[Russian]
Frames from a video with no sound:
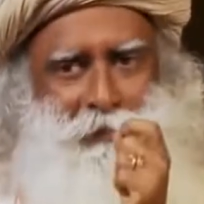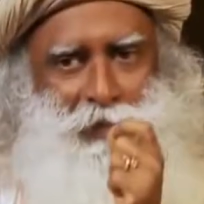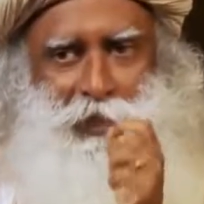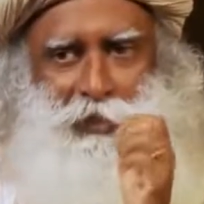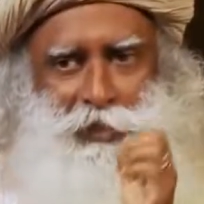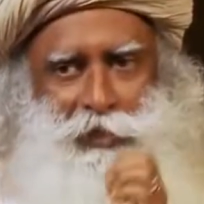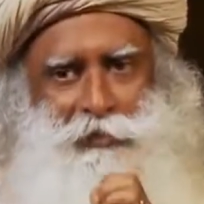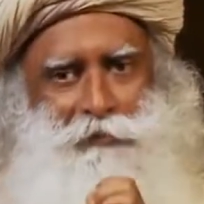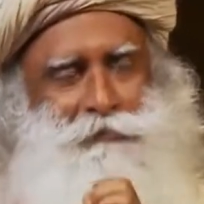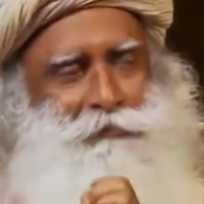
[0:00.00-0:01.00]
тогда
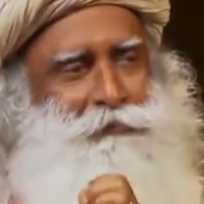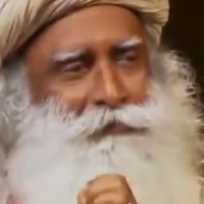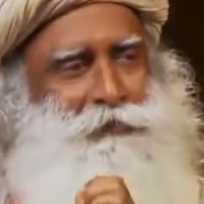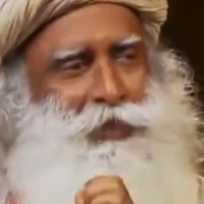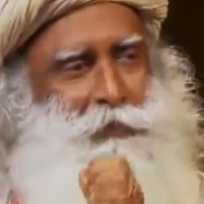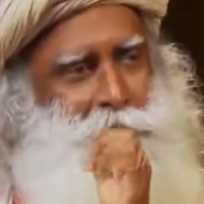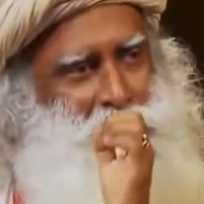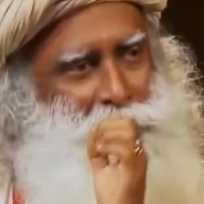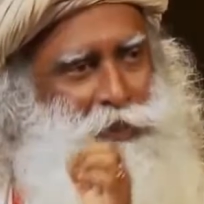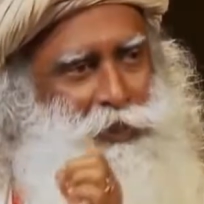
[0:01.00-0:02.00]
обучение будет простым.
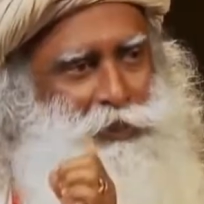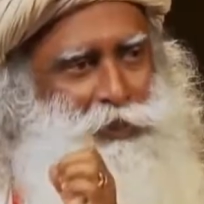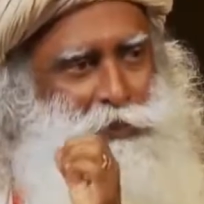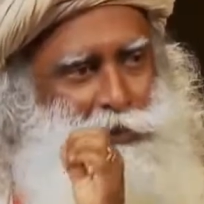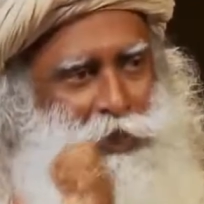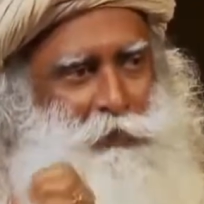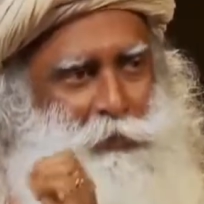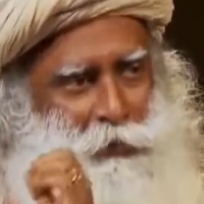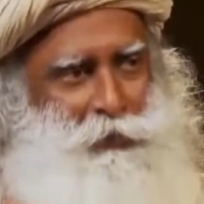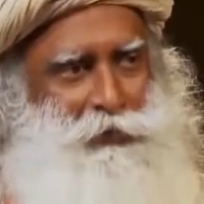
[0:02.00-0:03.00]
Обучить
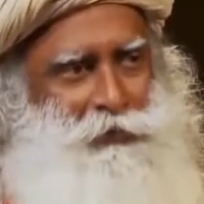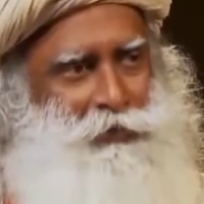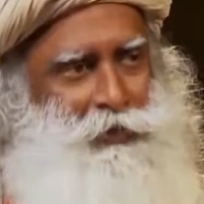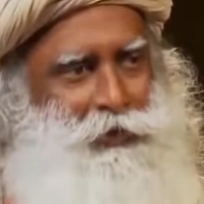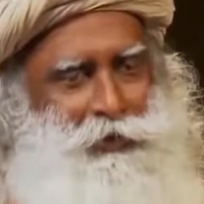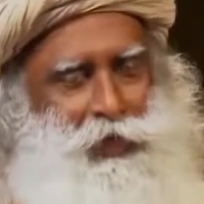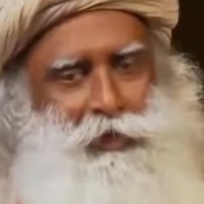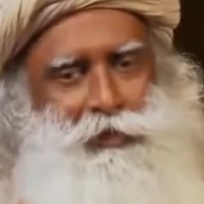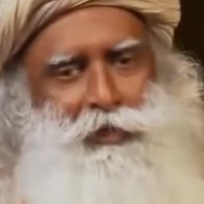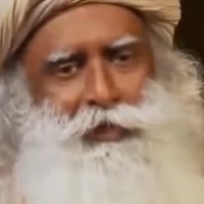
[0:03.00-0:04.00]
таких людей будет
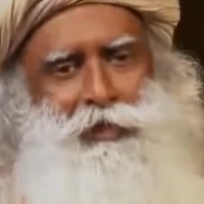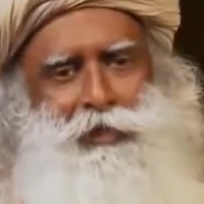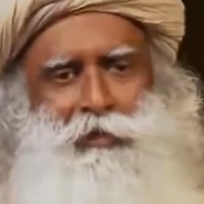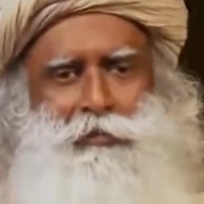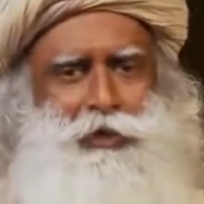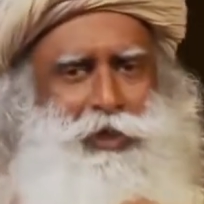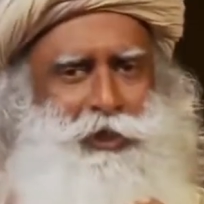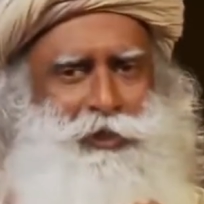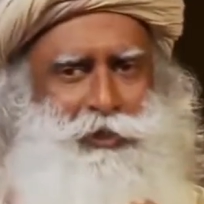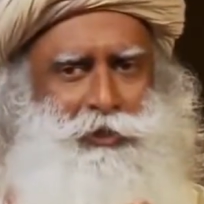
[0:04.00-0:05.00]
несложно.
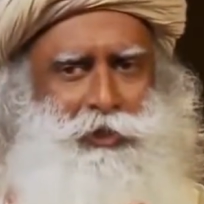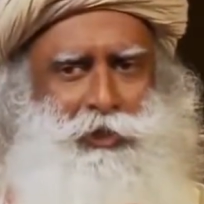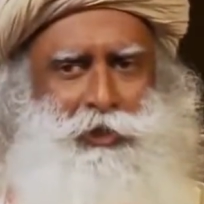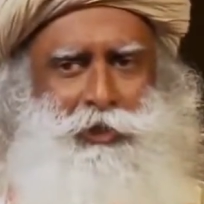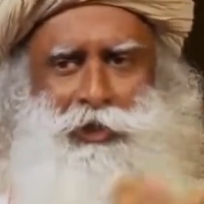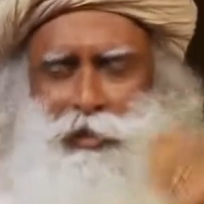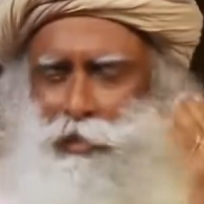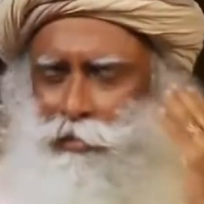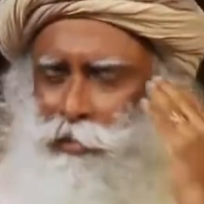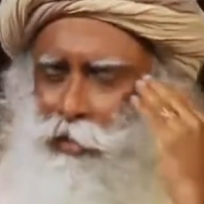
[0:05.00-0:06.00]
Не то чтобы
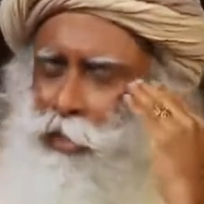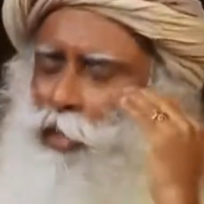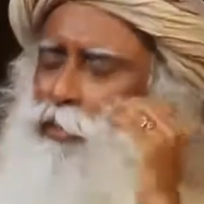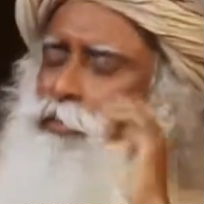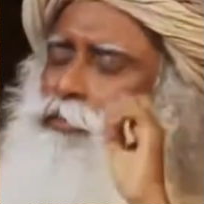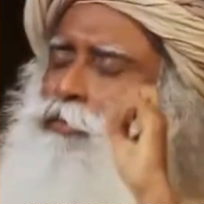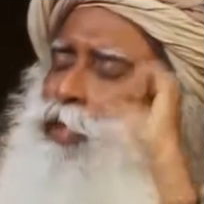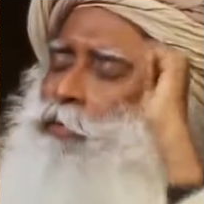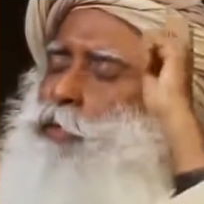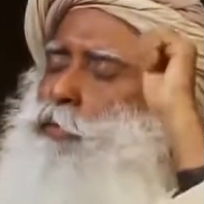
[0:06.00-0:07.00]
«я сейчас создам эту
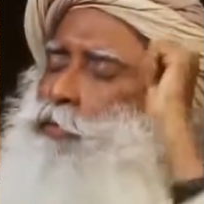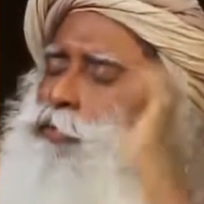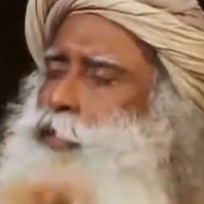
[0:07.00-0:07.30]
мысль и